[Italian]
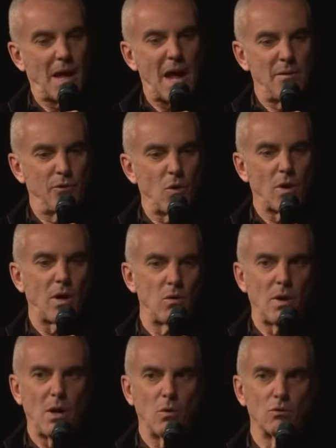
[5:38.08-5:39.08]
adorano
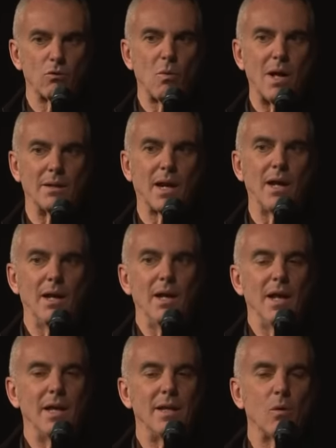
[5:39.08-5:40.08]
la loro squadra
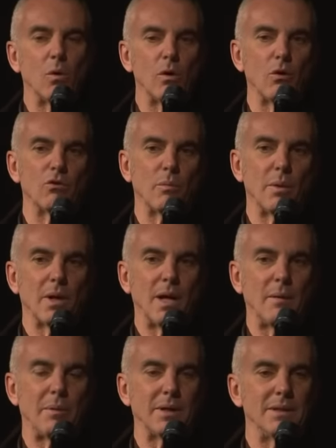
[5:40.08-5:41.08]
ed è curioso perché
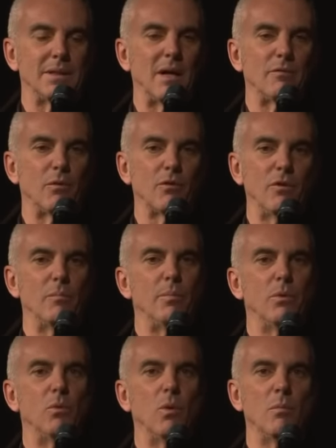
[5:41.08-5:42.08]
la partita forse
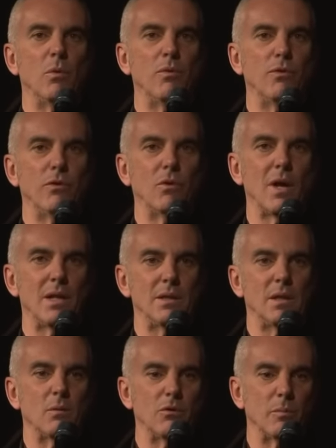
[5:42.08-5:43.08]
più emozionante
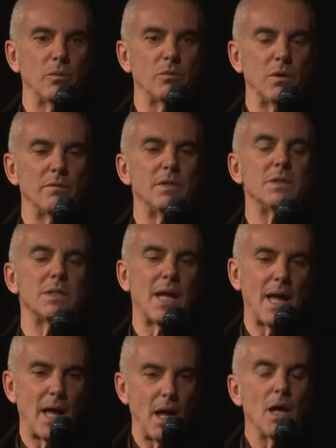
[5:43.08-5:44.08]
da questo punto di vista
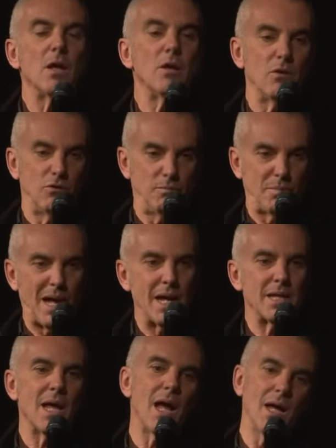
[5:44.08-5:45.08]
è
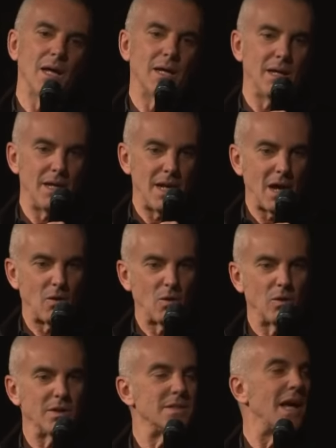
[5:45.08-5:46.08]
Spagna che li ha
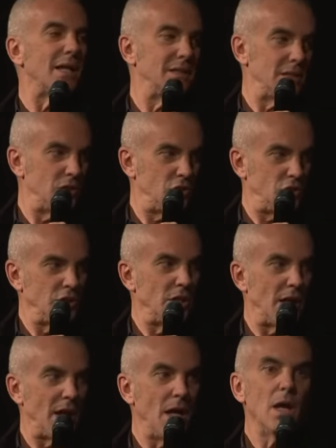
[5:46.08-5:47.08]
colonizzati,
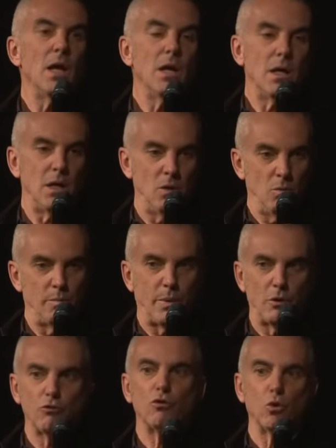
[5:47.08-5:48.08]
Cile in un
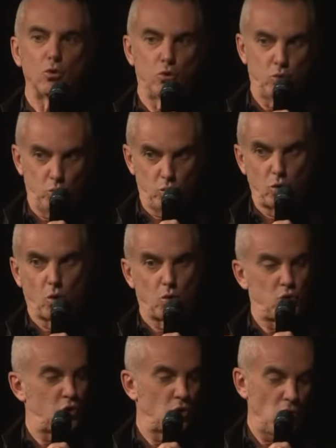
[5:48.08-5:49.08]
posto tutto
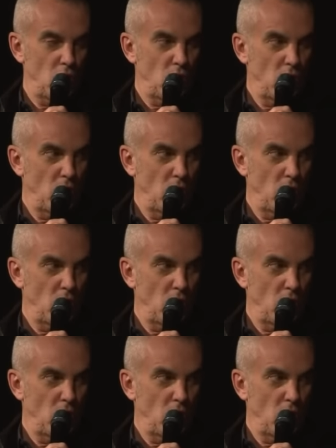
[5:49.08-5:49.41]
rosso